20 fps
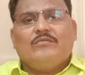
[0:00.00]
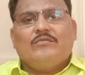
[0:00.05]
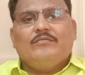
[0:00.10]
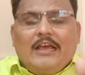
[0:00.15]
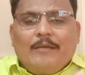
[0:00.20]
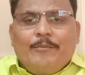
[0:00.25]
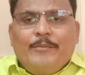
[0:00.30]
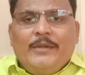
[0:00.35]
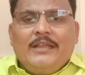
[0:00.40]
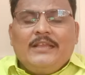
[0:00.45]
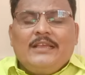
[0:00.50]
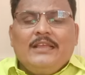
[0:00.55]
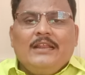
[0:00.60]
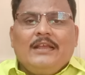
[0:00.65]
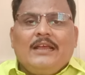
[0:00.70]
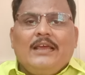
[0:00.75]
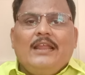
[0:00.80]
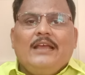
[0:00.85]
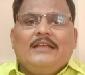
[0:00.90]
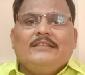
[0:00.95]
ఆ మెడికల్
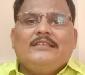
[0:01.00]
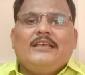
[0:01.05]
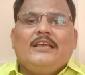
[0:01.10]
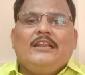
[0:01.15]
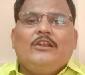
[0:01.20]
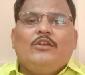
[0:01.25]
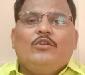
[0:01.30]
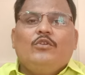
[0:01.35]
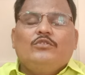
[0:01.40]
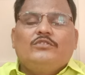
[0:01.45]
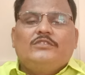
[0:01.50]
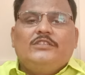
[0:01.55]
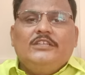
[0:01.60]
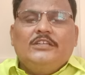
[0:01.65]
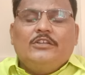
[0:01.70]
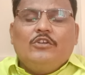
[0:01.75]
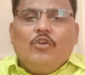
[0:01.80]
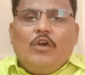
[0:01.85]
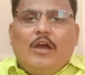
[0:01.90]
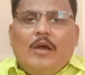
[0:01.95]
కళాశాలలో
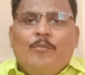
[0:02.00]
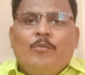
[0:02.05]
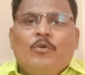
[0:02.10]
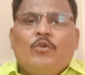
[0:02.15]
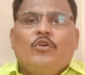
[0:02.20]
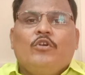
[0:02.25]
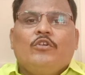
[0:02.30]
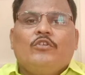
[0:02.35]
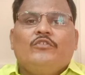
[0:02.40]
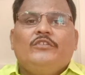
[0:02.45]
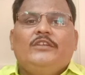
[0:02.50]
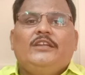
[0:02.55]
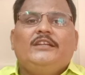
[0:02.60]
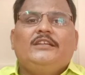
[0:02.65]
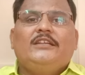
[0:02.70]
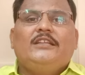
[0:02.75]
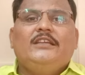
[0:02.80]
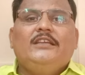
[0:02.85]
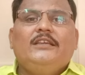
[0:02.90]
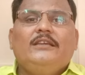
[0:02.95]
సీట్లు అమ్ముకోవటం
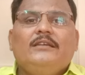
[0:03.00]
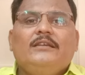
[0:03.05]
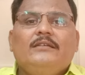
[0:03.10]
ఏంటి